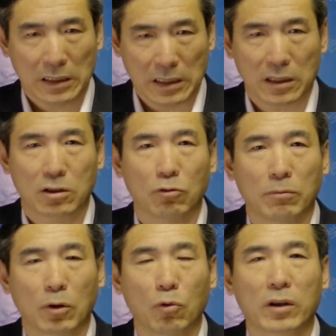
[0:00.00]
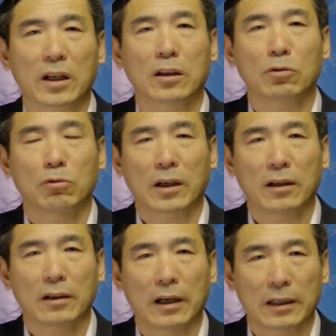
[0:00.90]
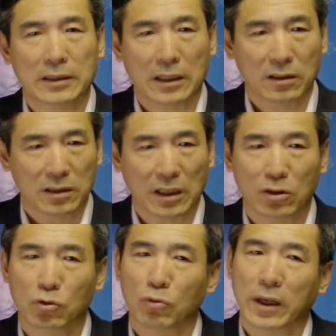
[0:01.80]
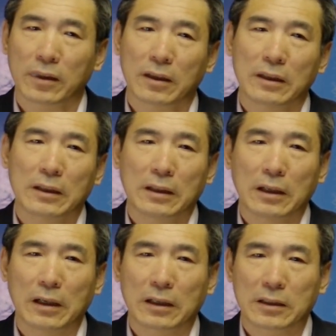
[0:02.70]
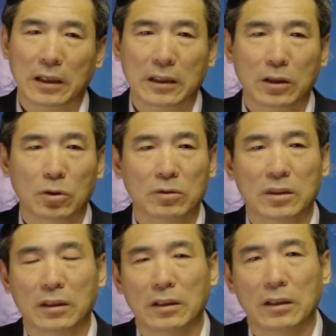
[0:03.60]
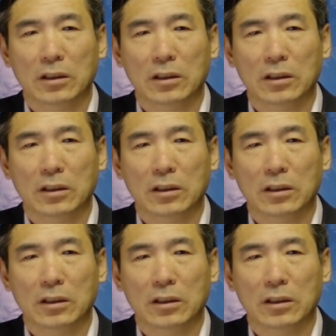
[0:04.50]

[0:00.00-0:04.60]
也是我们国内的土壤啊，加上前苏联的啊这样一个东西，